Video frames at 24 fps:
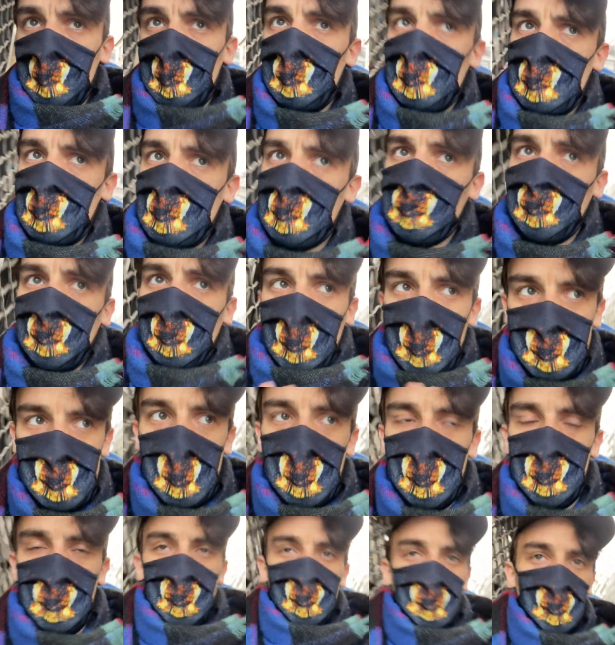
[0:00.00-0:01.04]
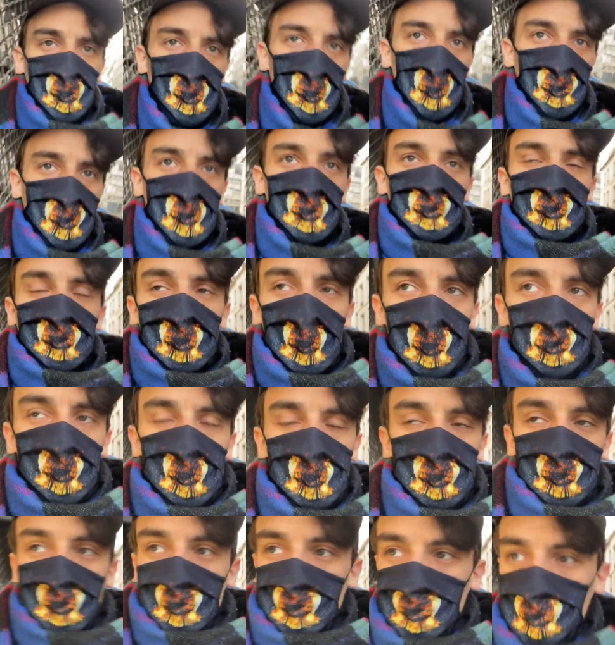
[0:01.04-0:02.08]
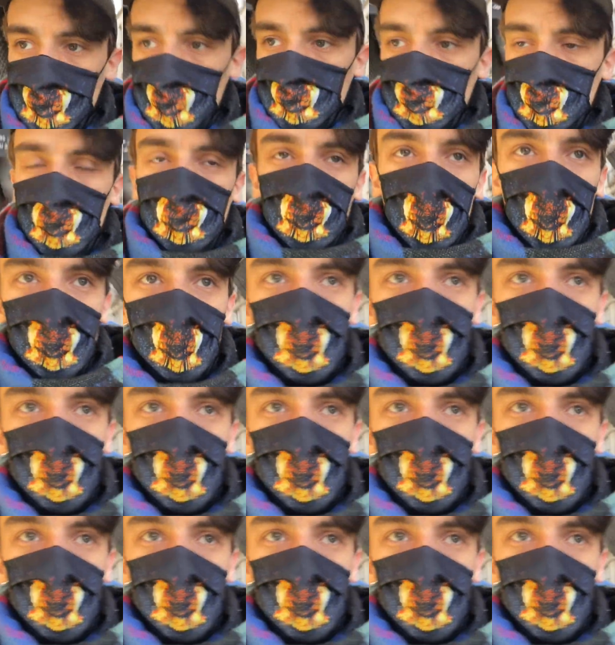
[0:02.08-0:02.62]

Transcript: qui sont réservés aux professionnels parce que je n'en vois pas